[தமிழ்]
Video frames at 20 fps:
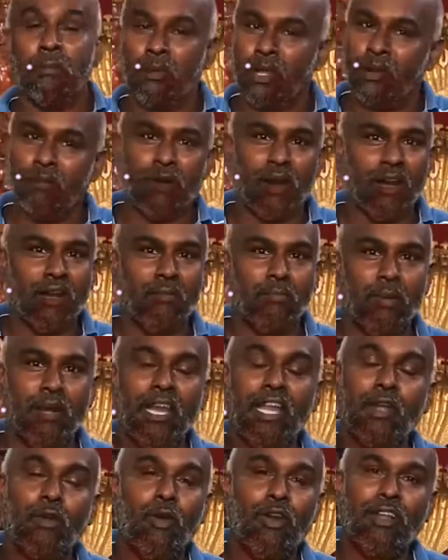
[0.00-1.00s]
பெருமாள்
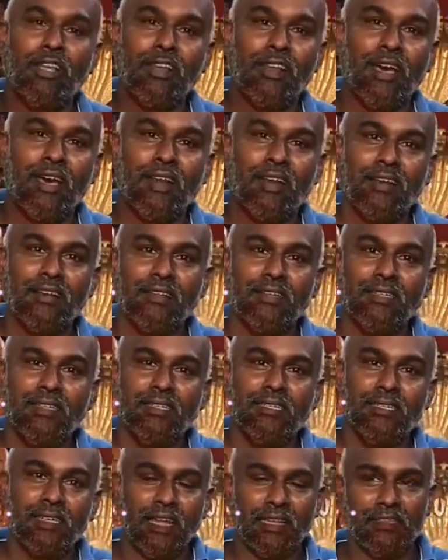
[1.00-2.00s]
பள்ளி கொள்கிறார்
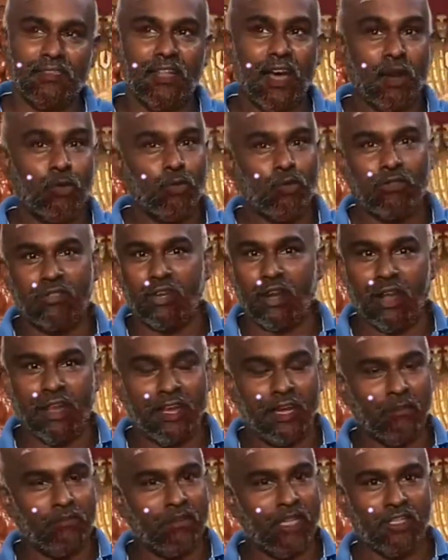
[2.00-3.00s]
அதுதான்
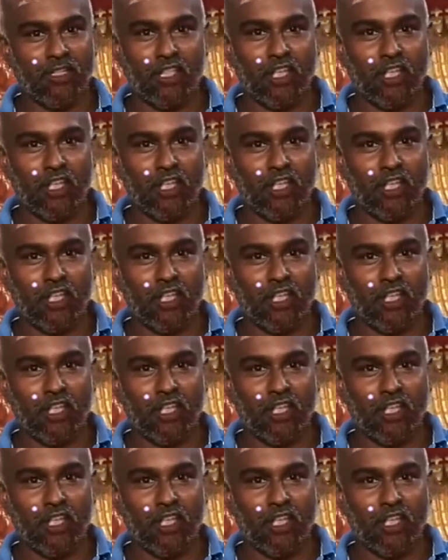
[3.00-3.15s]
உத்தராயணம்